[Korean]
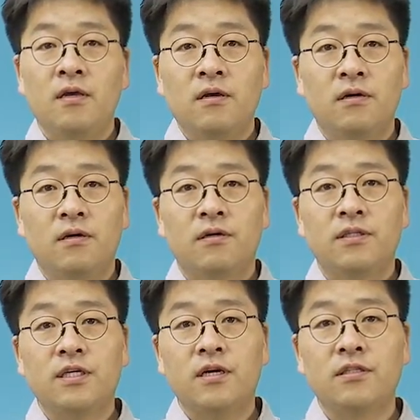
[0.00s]
어,
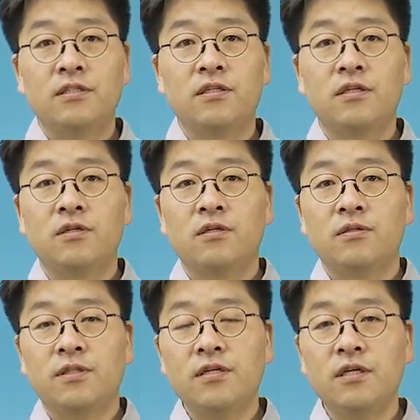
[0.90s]
이제까지
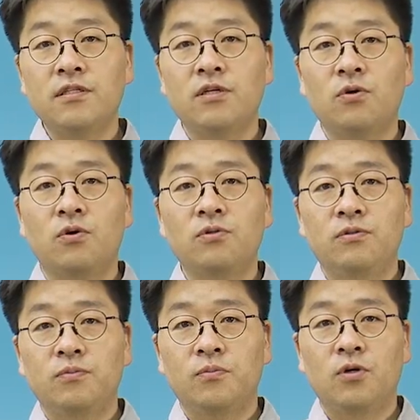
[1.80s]
생산자 이론,
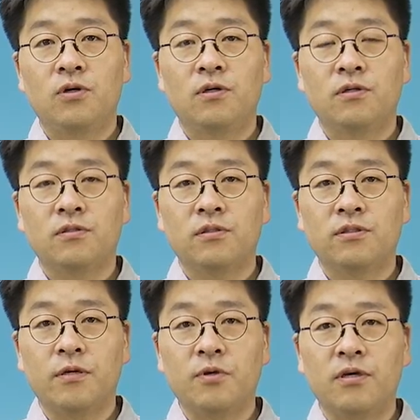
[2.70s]
뭐
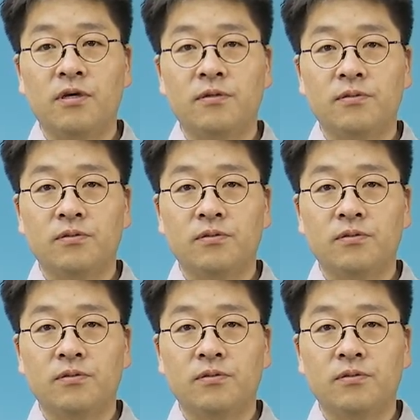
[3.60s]
그다음에